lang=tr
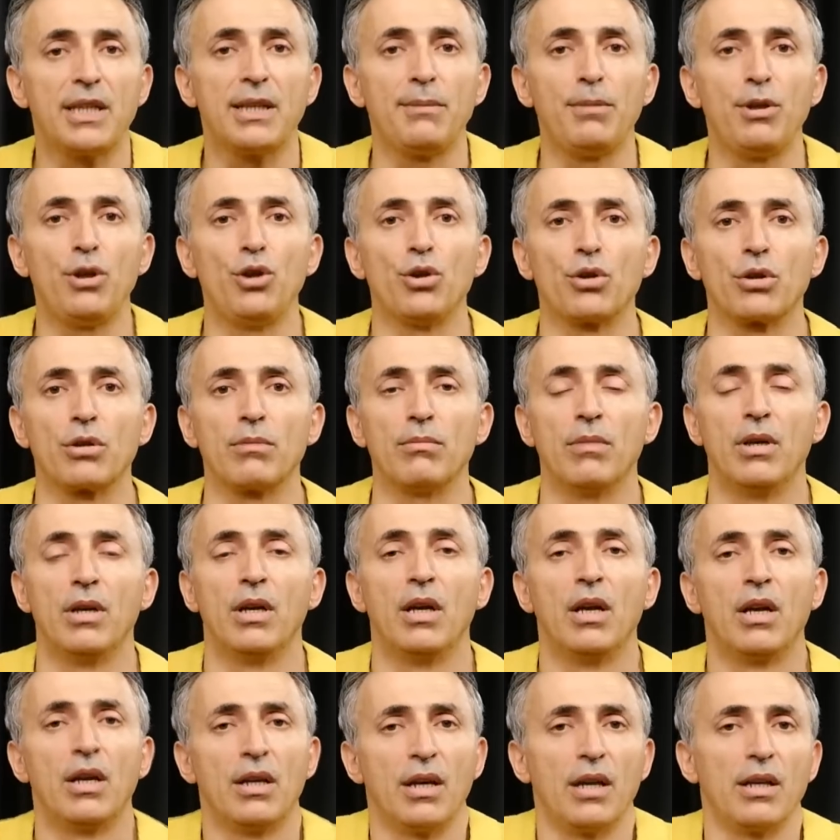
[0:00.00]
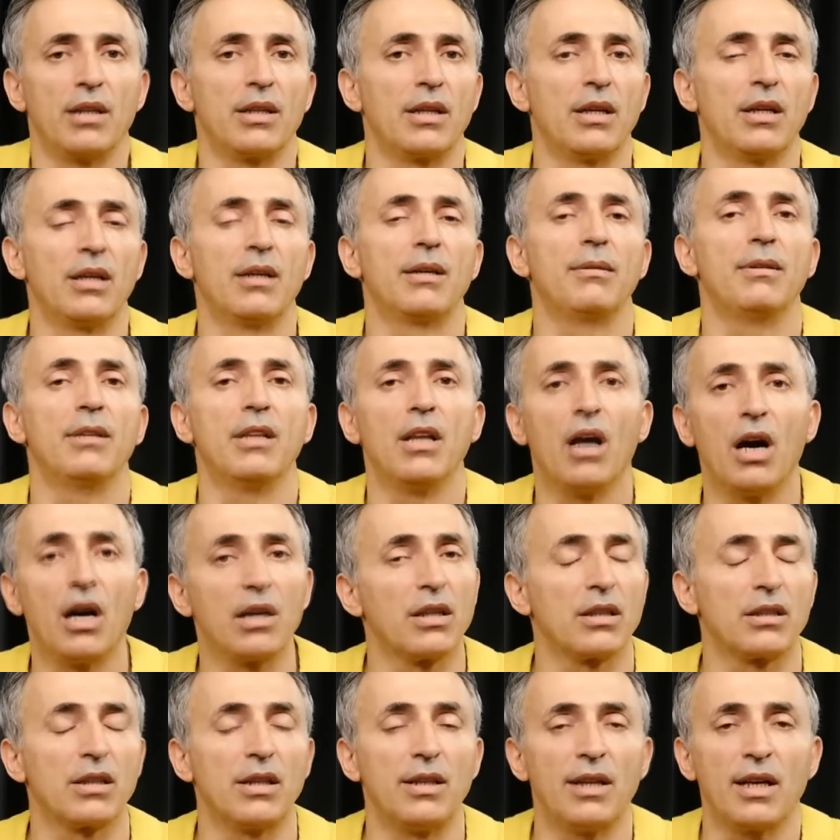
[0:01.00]
edebiliyorum. Yani
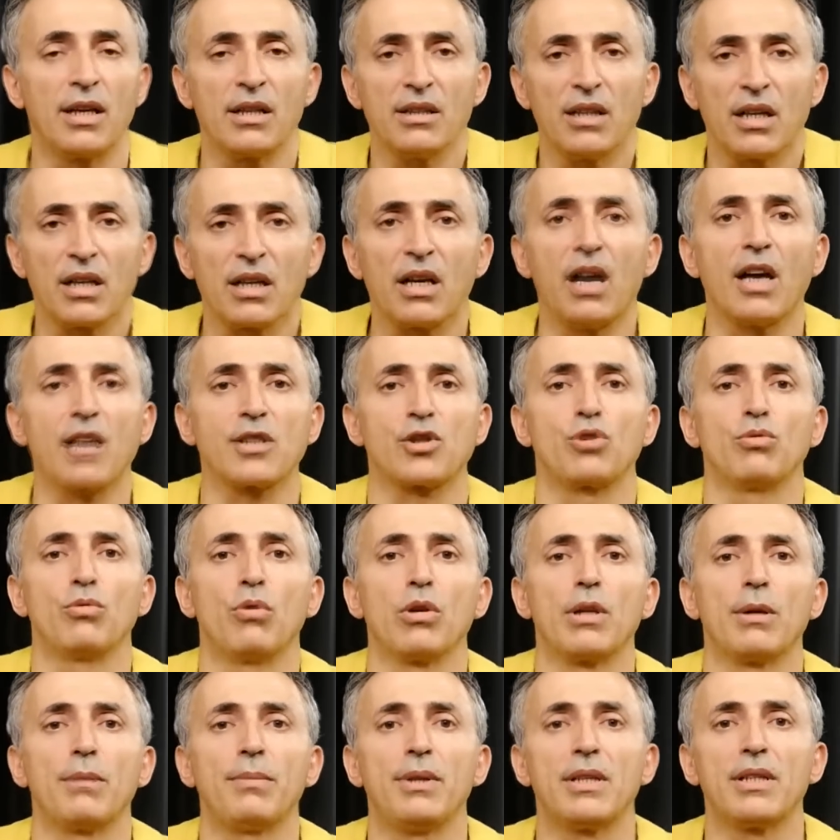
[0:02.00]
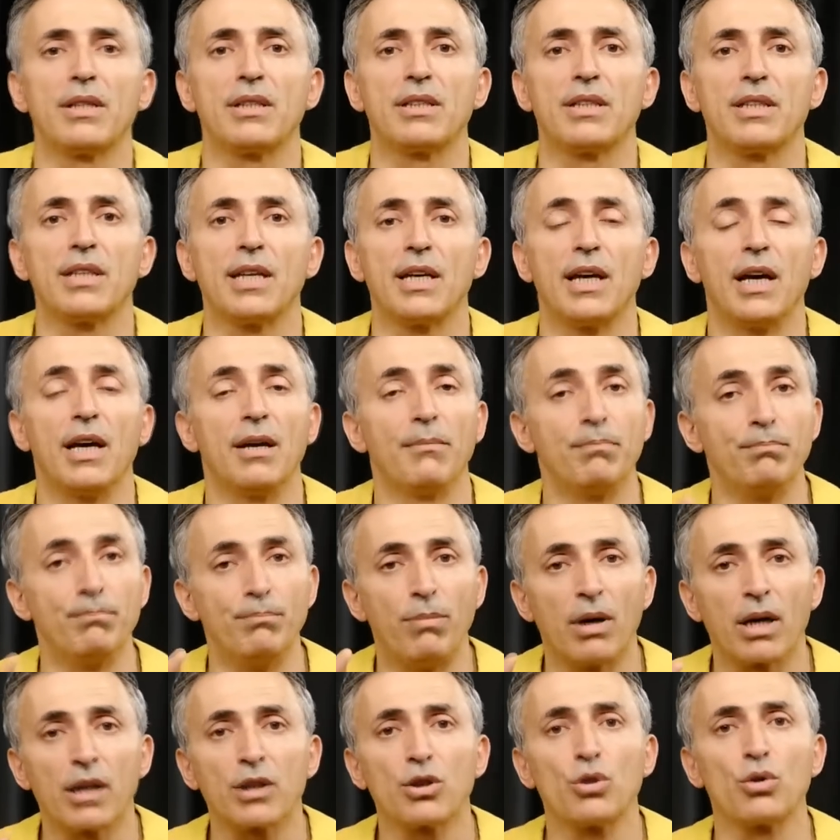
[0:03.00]
lahanada ne kadar kalsiyum olabilir diye
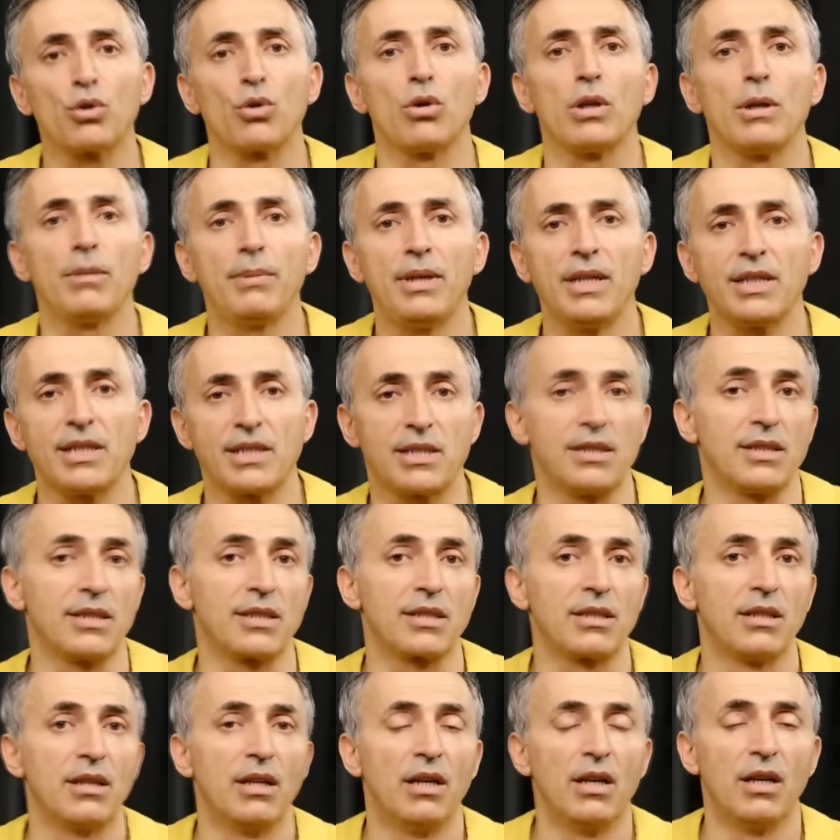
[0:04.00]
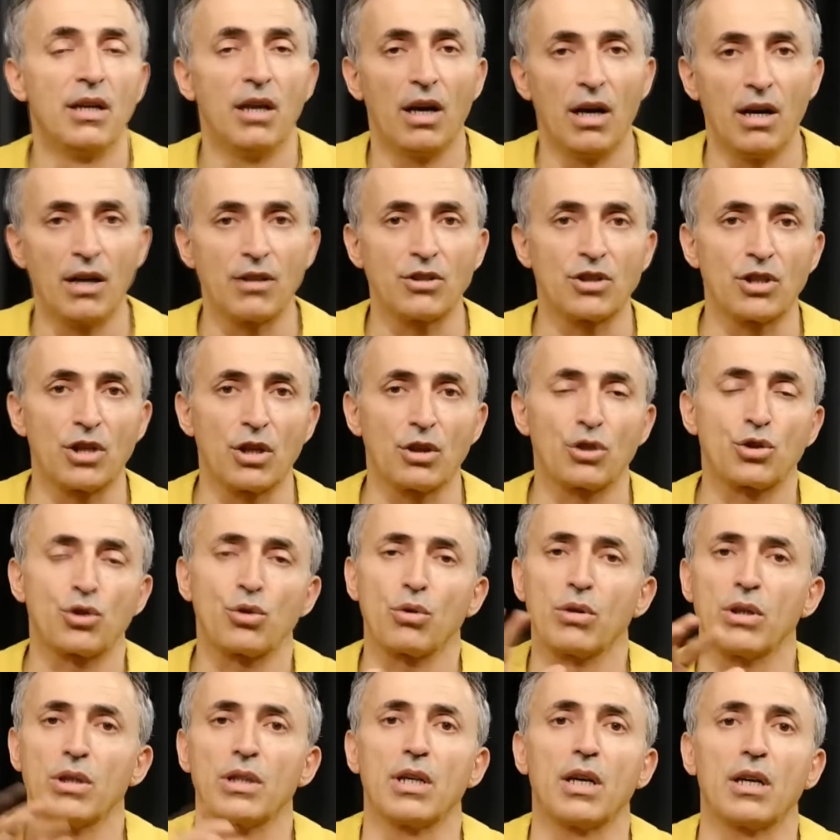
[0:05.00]
bakıyor olabilirsiniz. Ancak
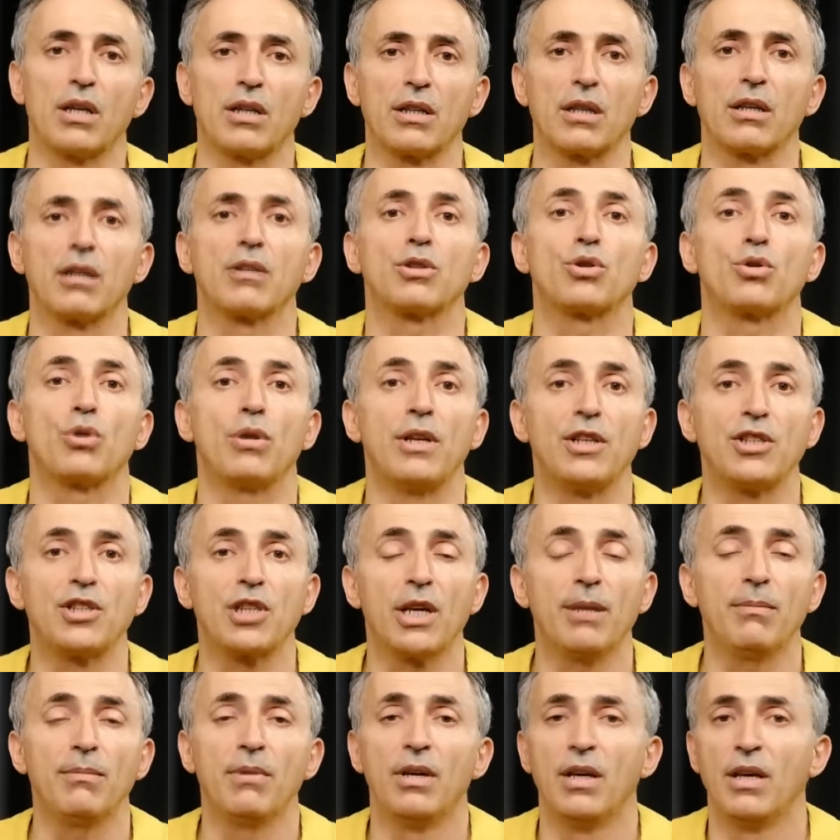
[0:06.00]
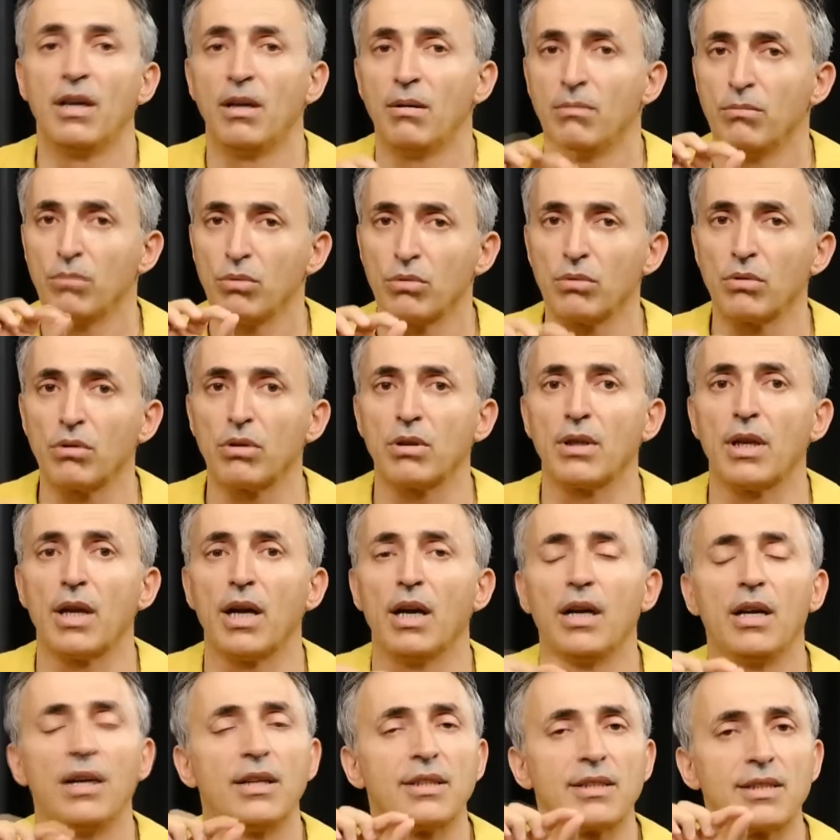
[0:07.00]
şu kadarını söyleyeceğim.
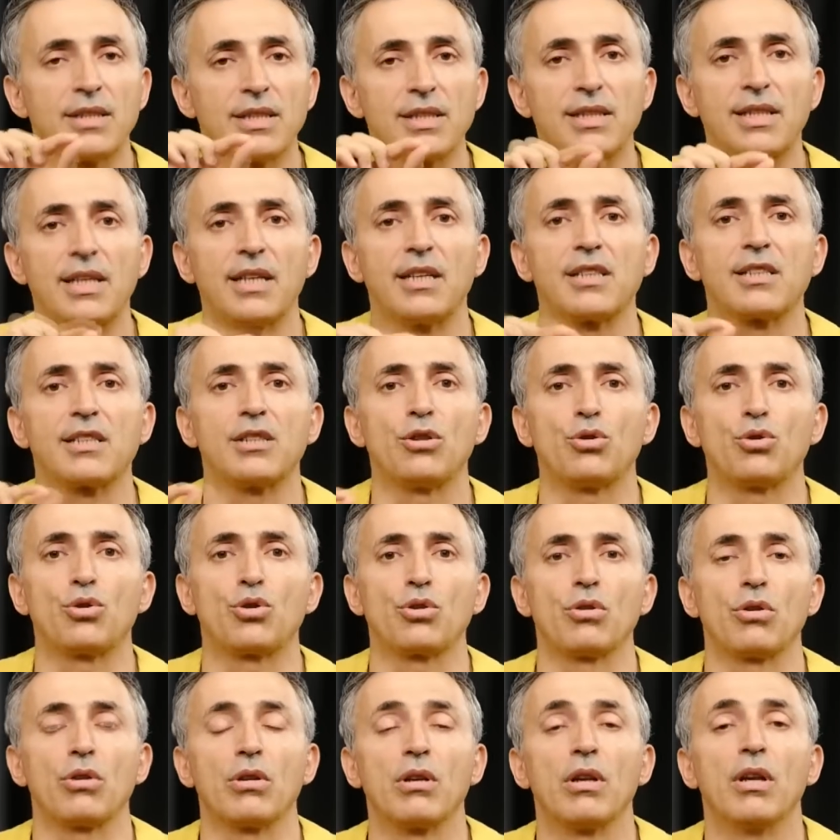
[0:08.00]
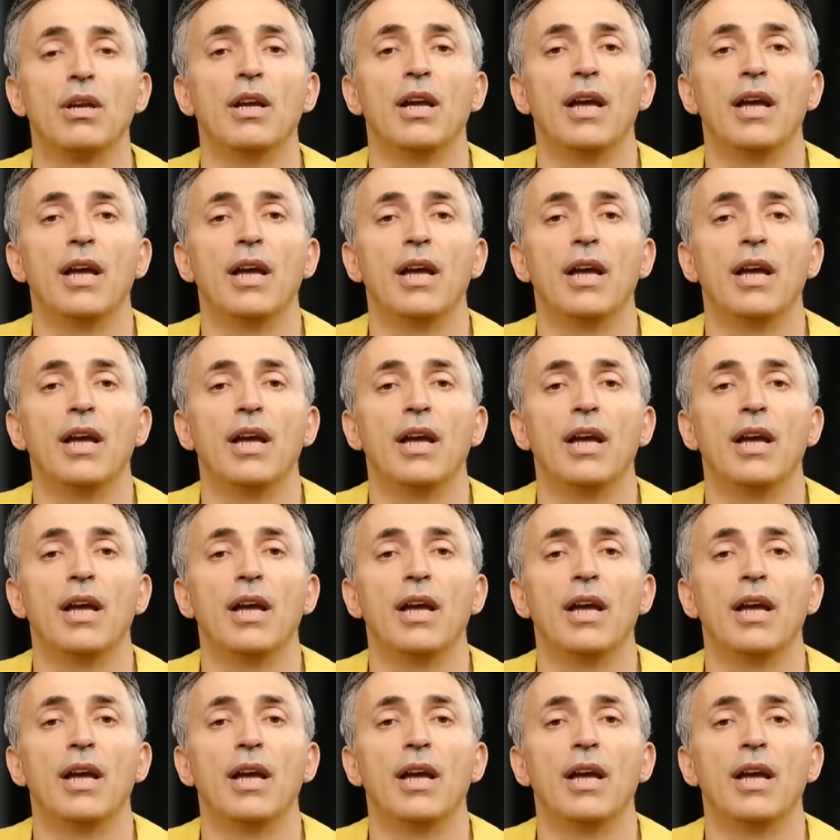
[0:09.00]
Bununla siz gerisini düşünün.